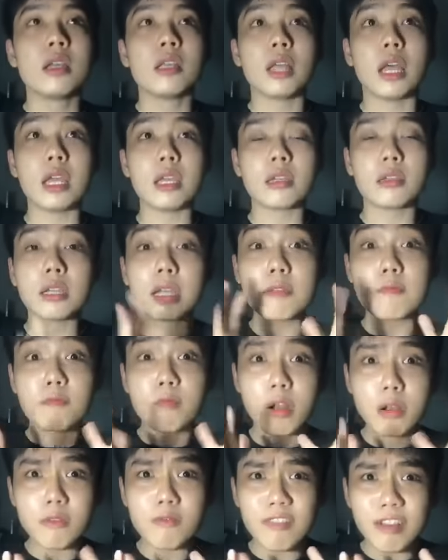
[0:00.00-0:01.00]
thì
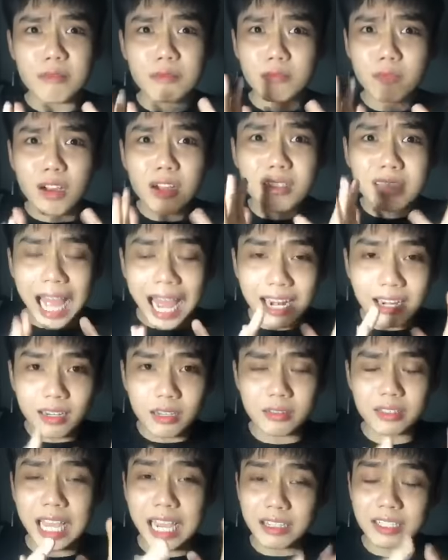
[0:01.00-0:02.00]
vân vân
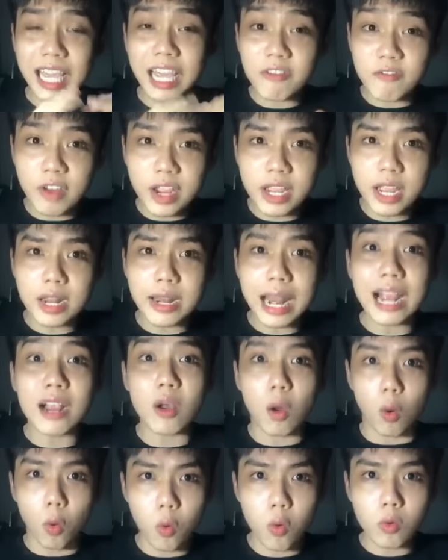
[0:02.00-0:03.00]
thanh trang, trang phi đó đang
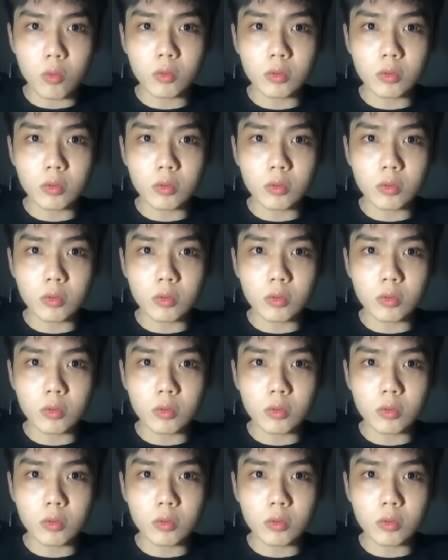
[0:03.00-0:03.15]
ngủ